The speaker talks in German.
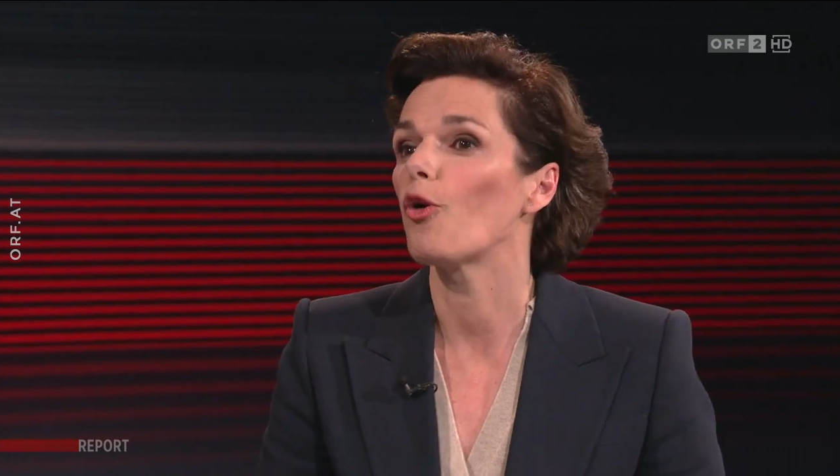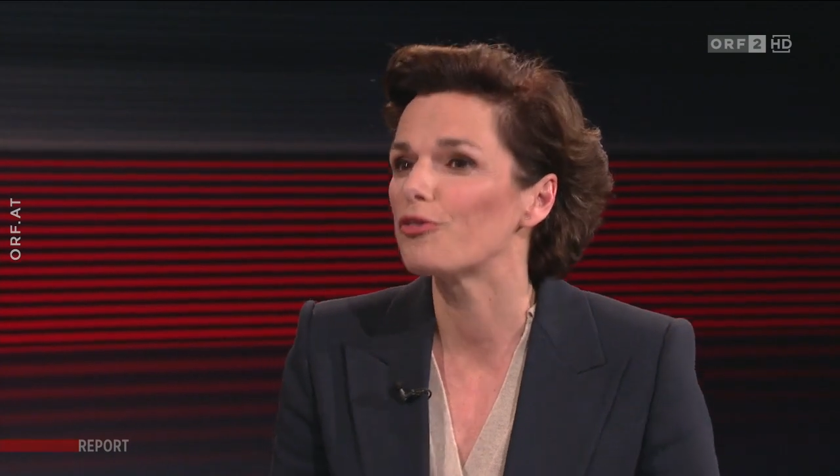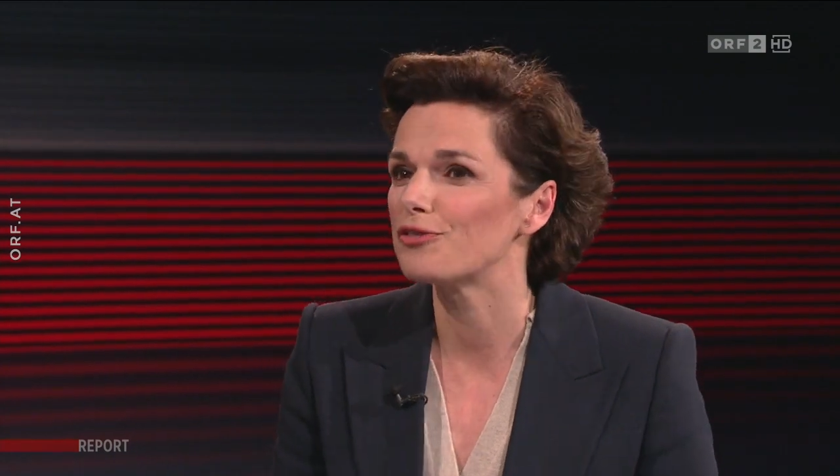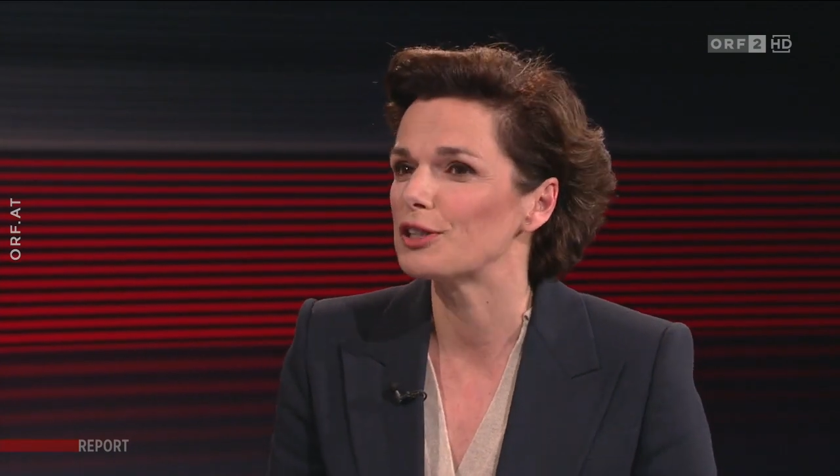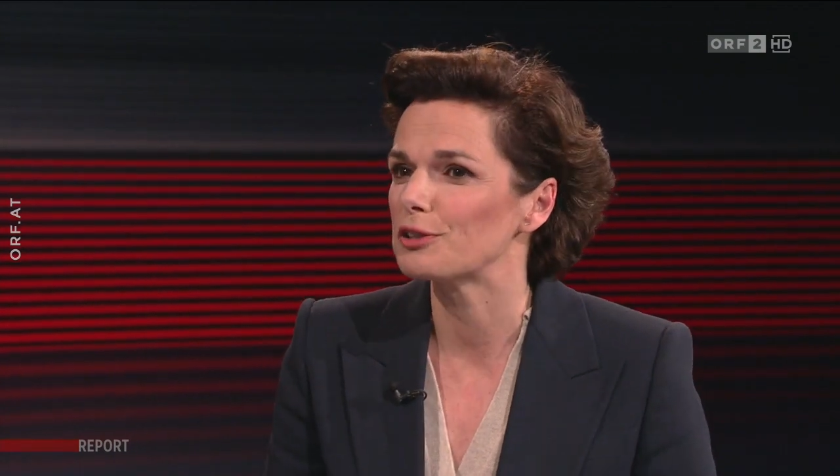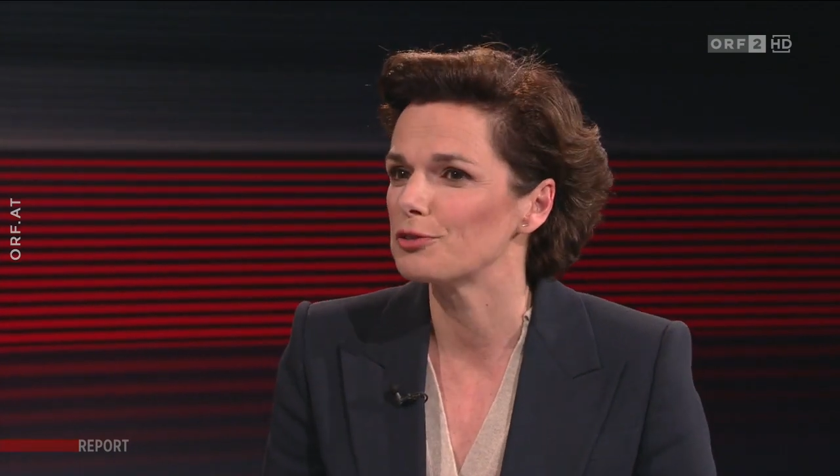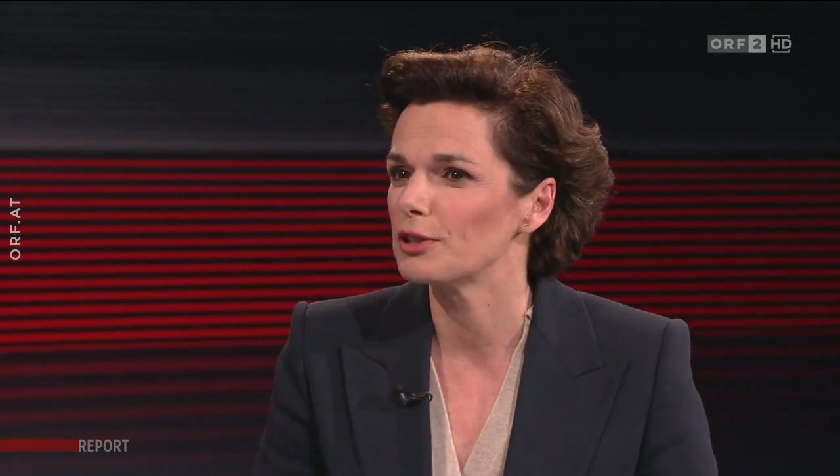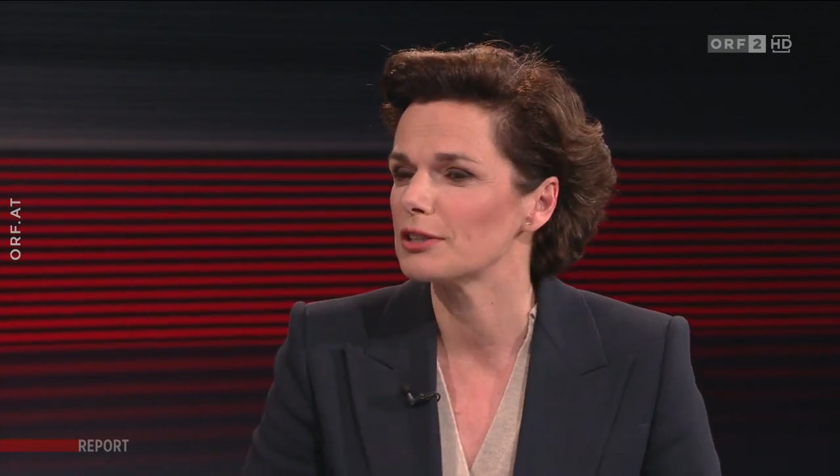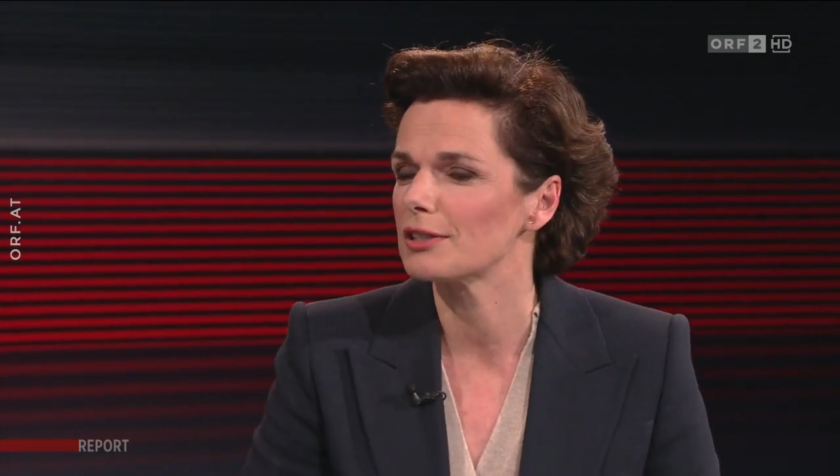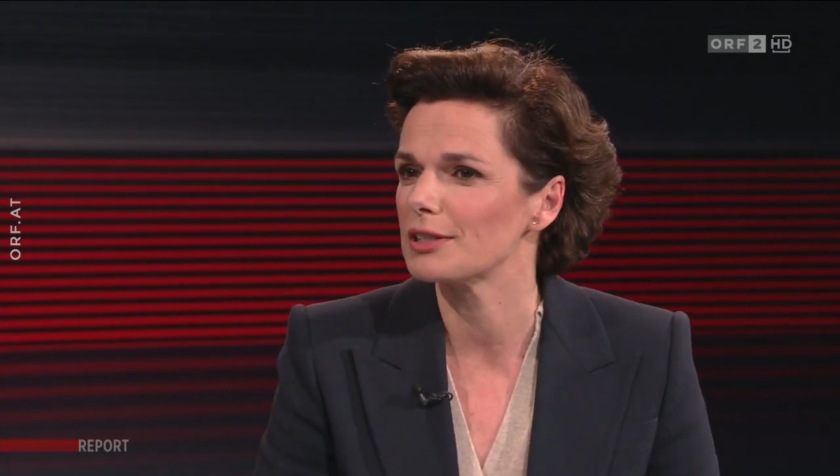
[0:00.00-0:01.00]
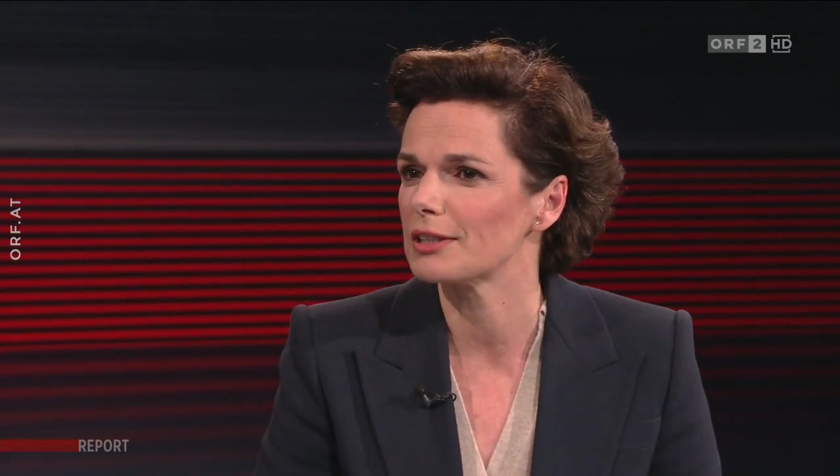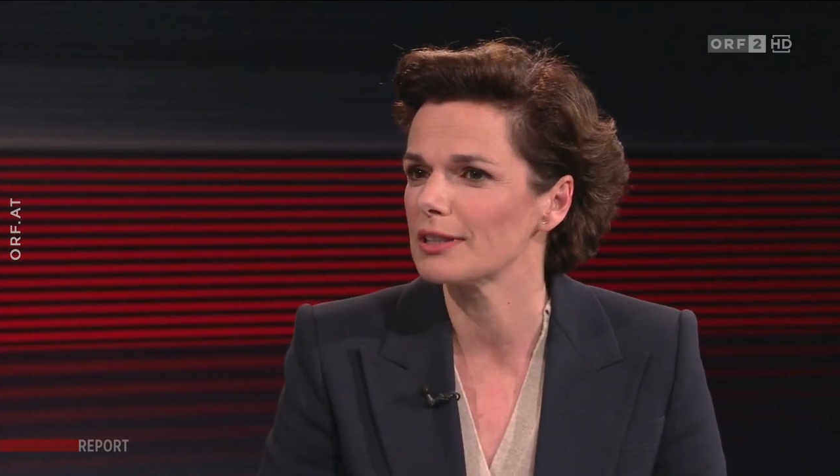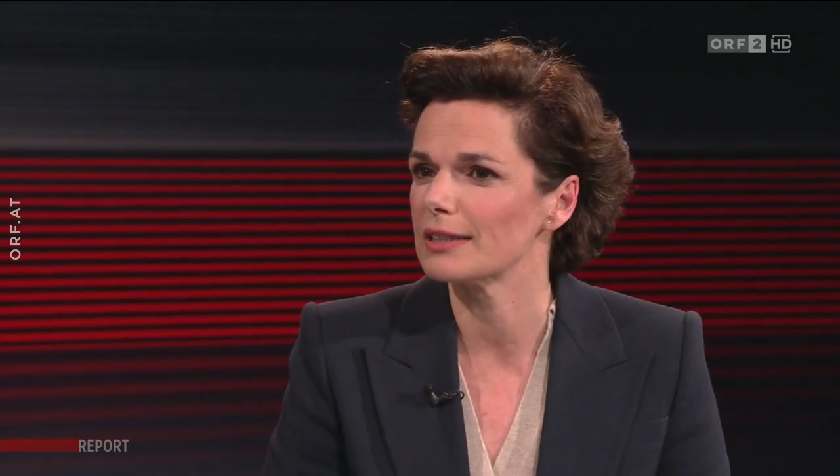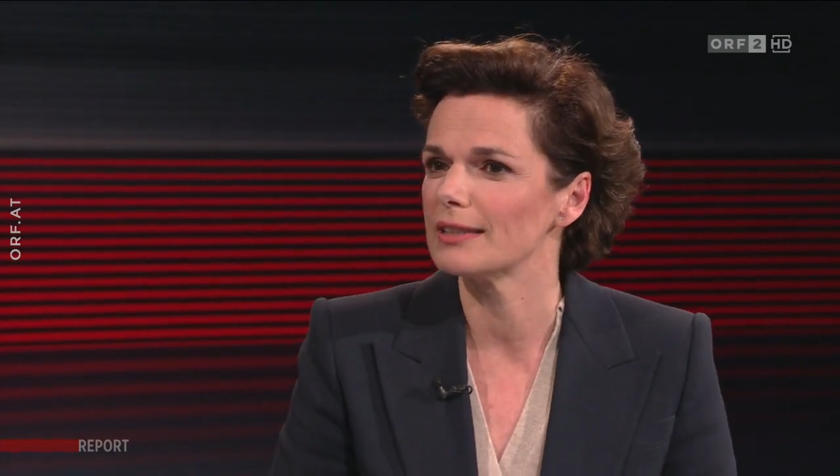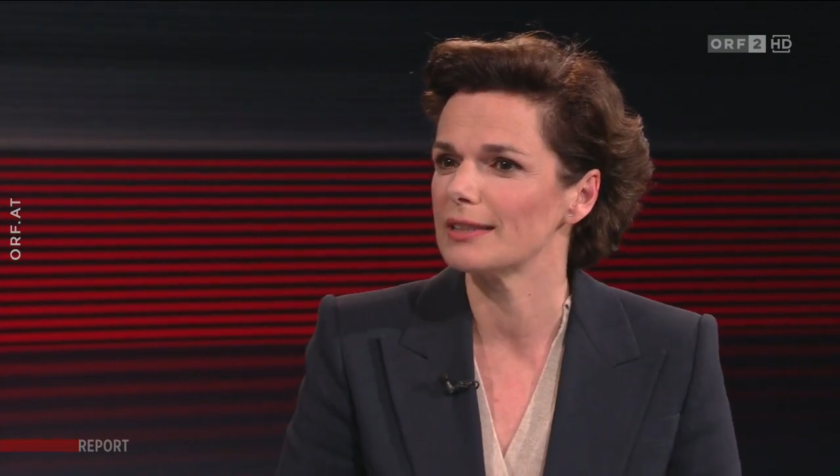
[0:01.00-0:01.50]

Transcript: hoffe natürlich, dass ich äh,